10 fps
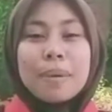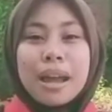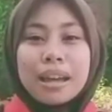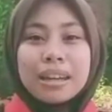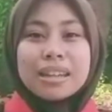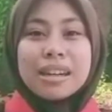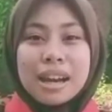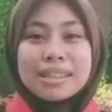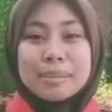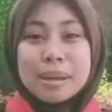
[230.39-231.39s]
prakerin
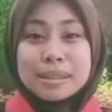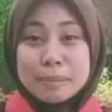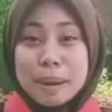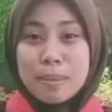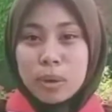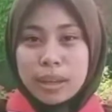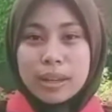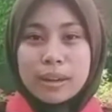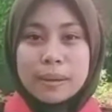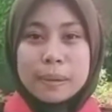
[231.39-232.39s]
dengan semaksimal
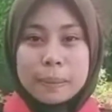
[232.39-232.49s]
mungkin.